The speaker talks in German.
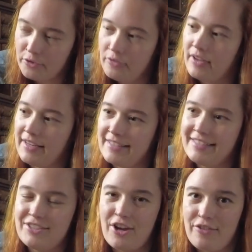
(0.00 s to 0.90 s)
irgendwann, dass
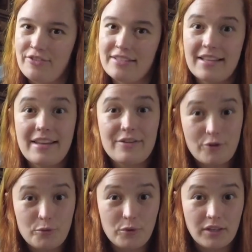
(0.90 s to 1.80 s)
ich es schaffe, dass da eine
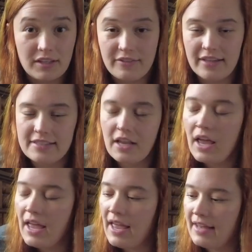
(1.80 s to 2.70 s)
Efeutute drin wächst.
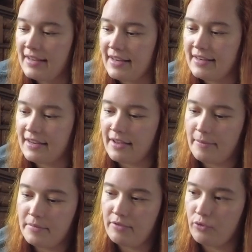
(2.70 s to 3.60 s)
Denn
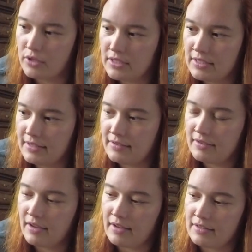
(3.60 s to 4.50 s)
ähm, die
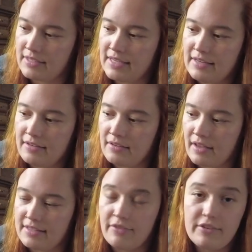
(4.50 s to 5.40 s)
Wurzeln ziehen
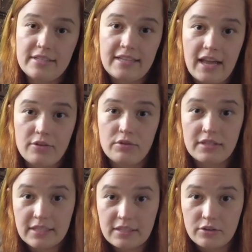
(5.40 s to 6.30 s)
äh, sehr viel Nitrat und
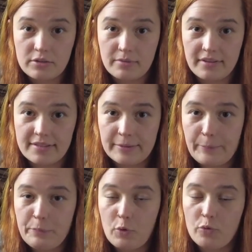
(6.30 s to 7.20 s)
Nitrit aus dem Wasser
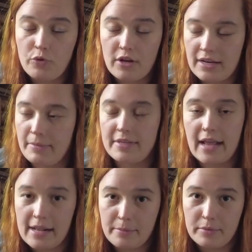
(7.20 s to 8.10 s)
und verhindern damit die
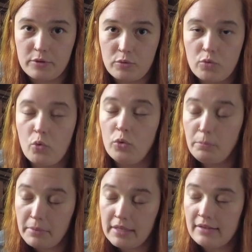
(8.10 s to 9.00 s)
Algenbildung
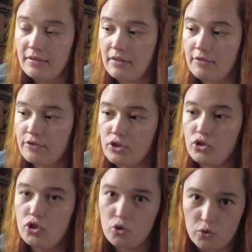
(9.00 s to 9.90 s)
und bieten
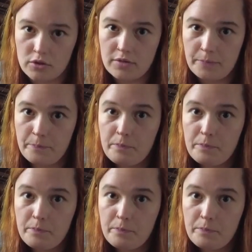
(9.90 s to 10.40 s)
Fischen Schutz.